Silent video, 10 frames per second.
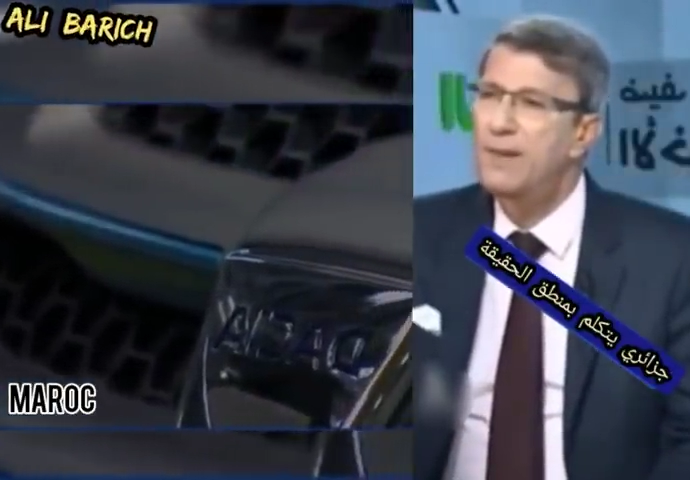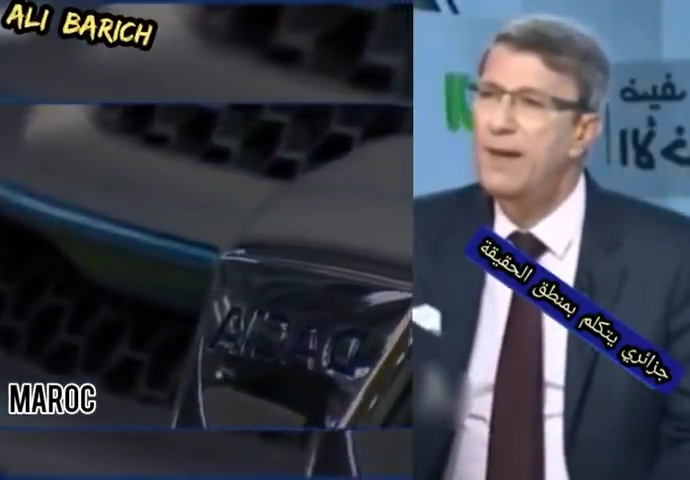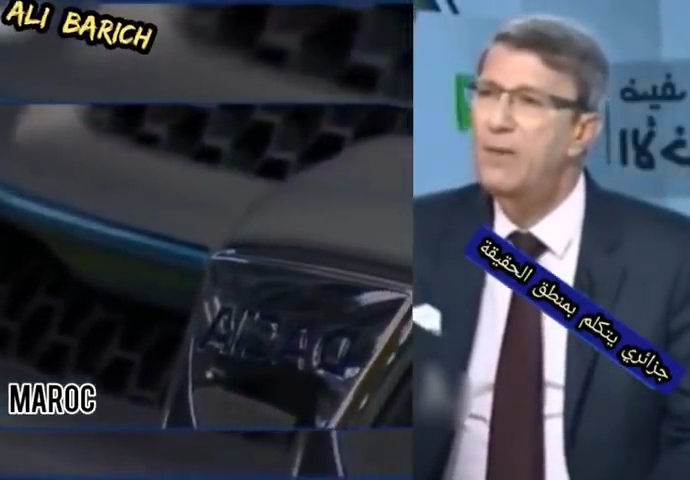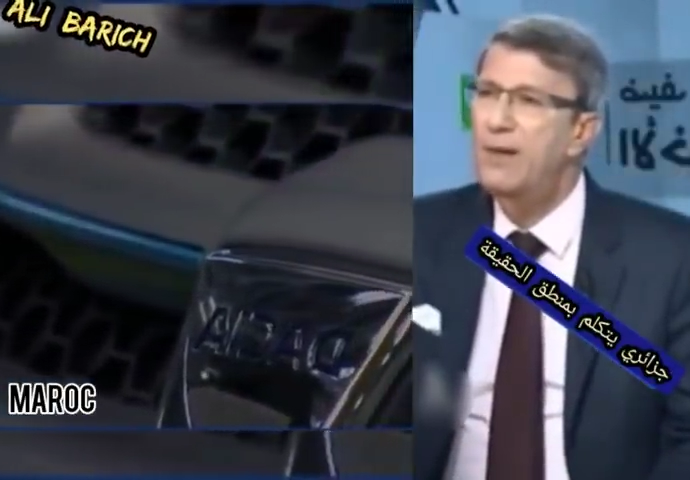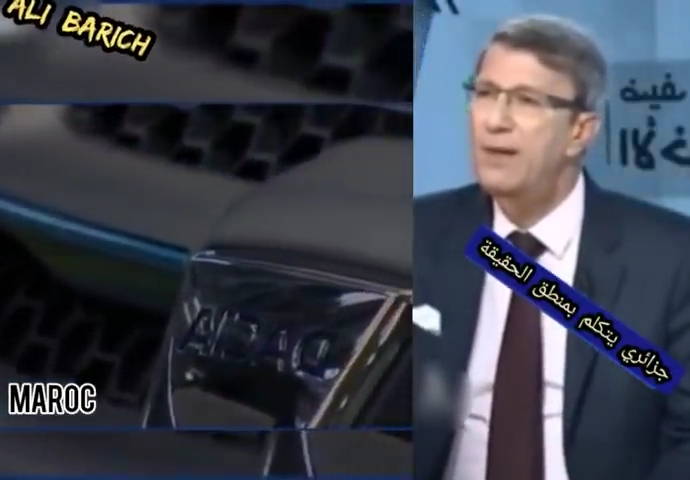
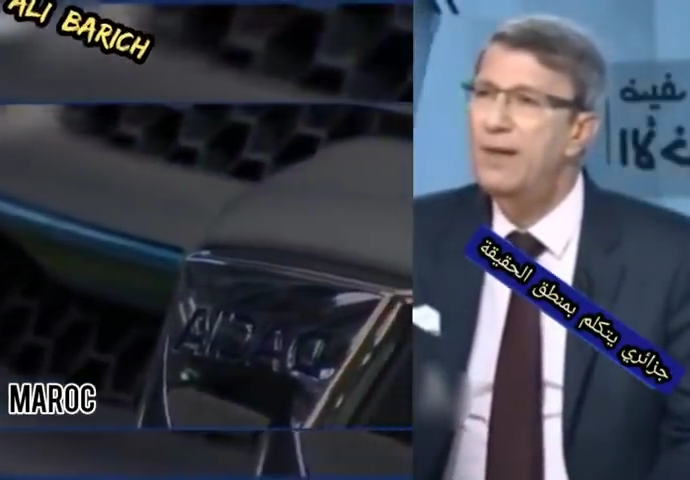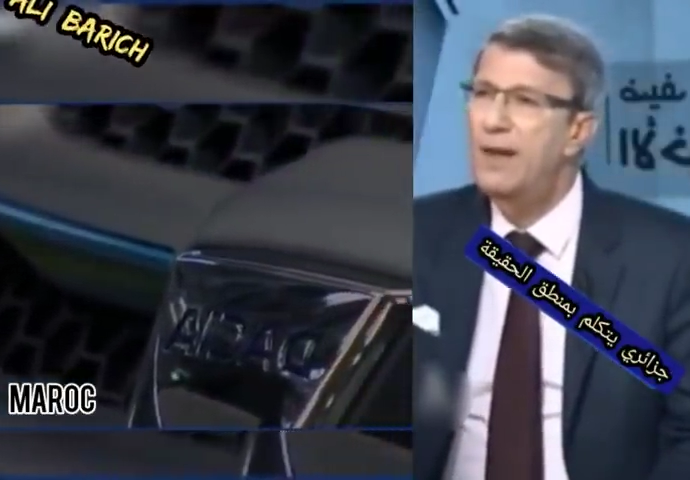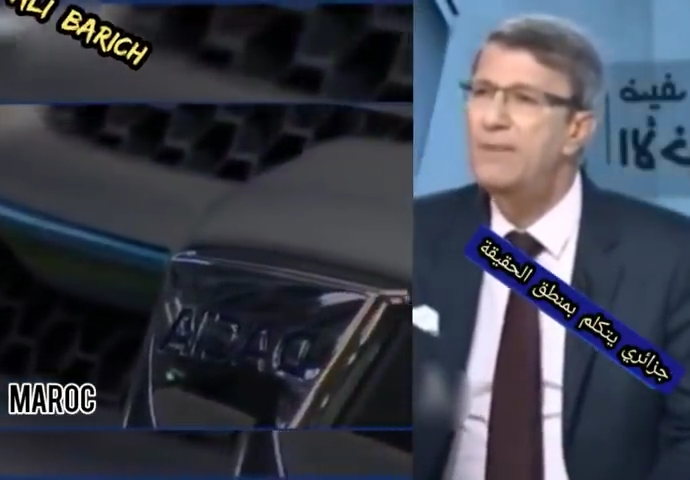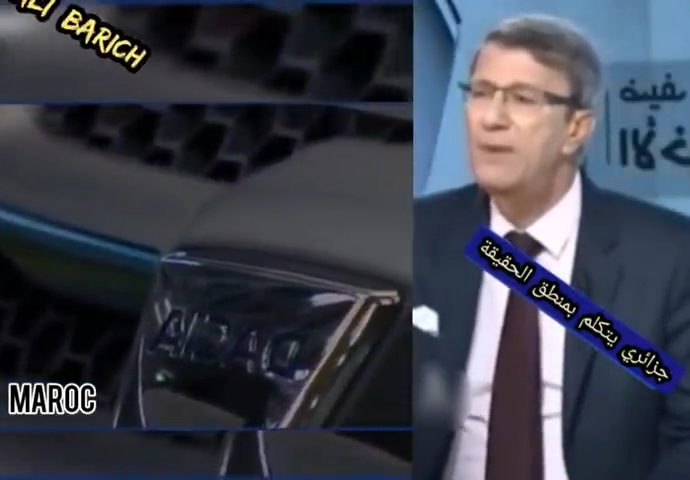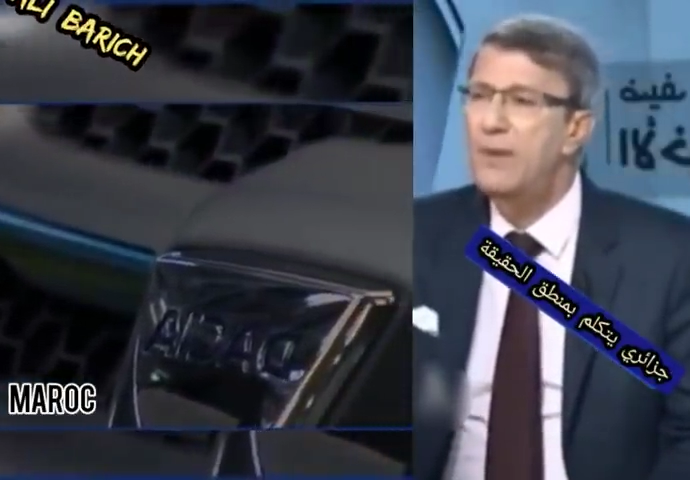بحوالي
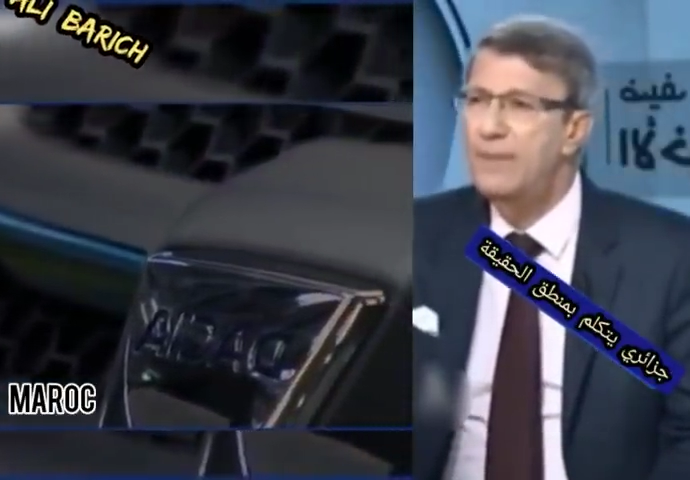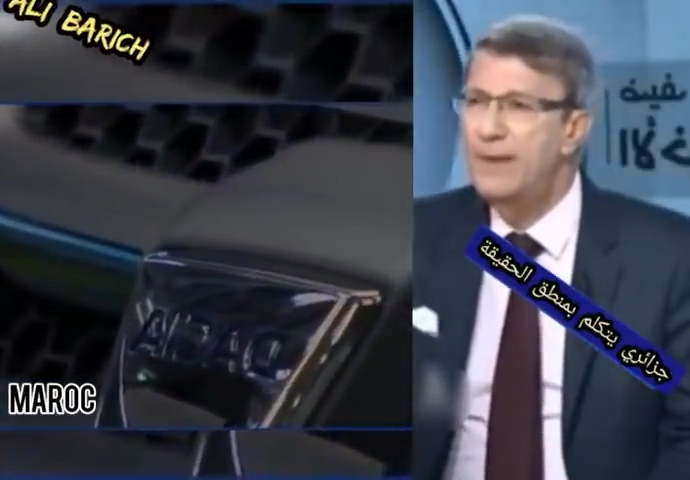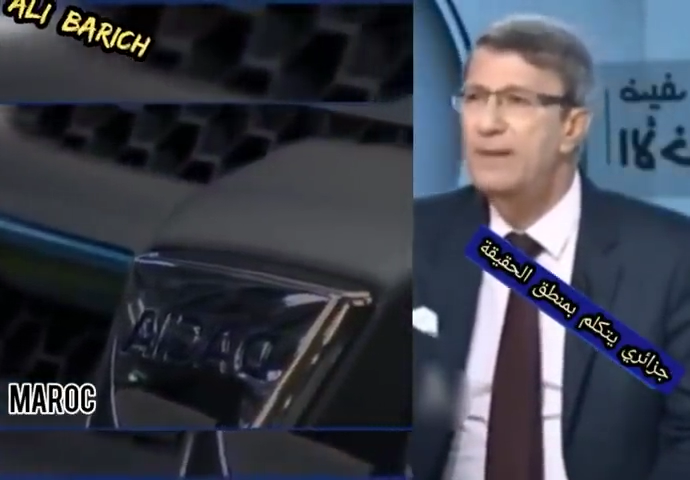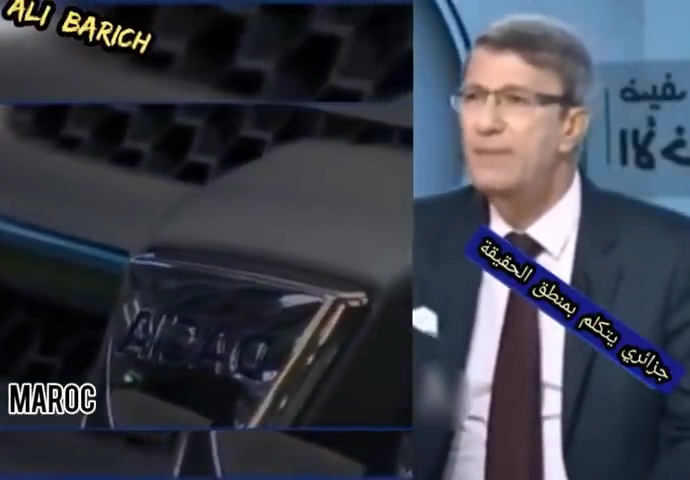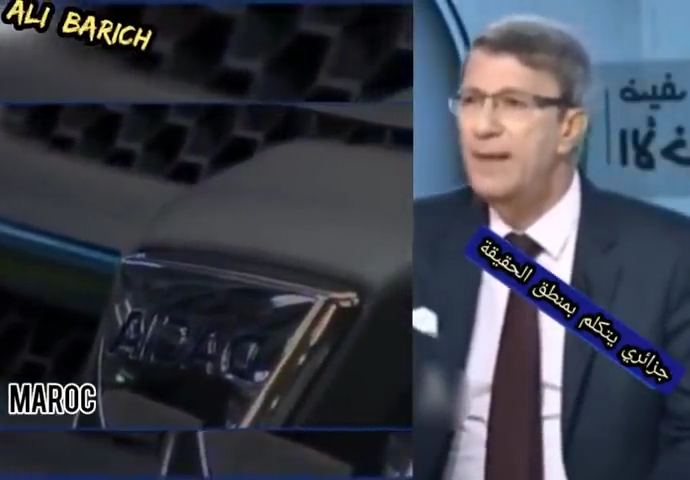
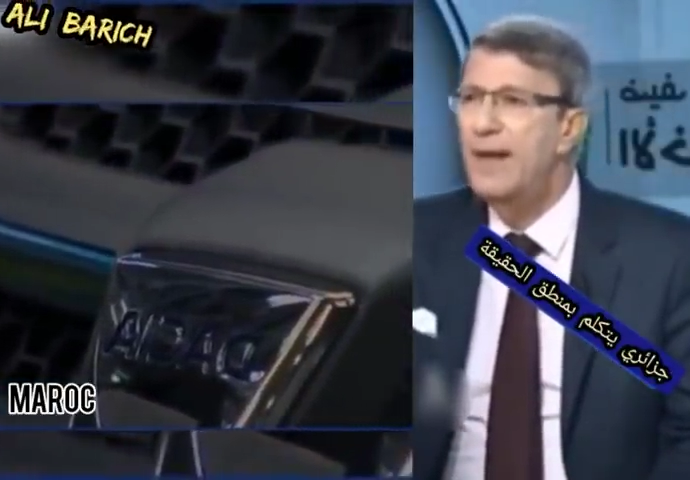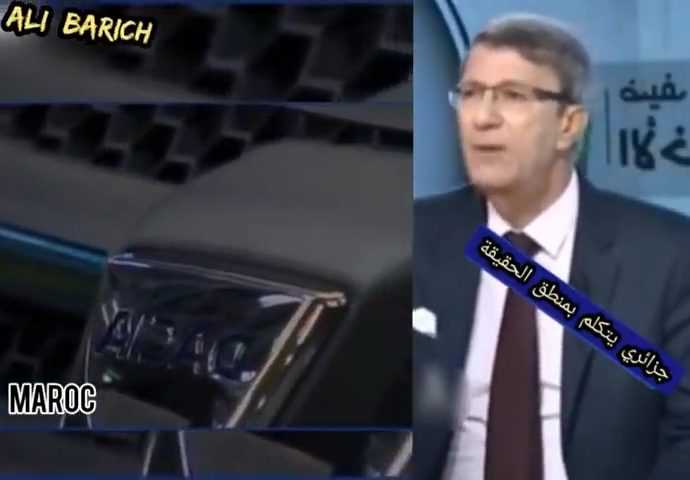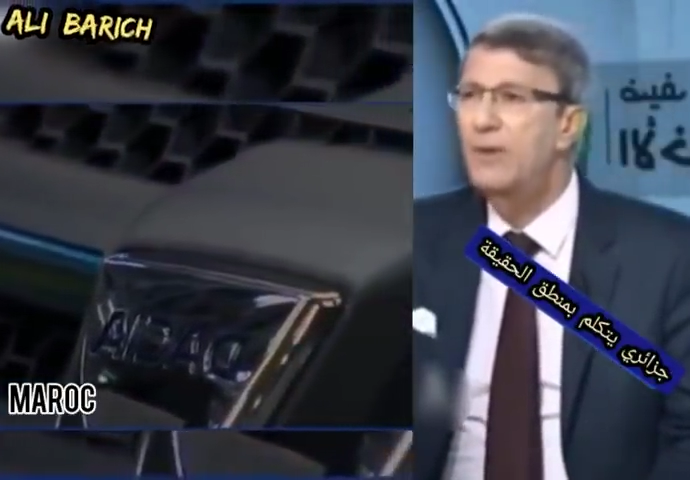45 مليار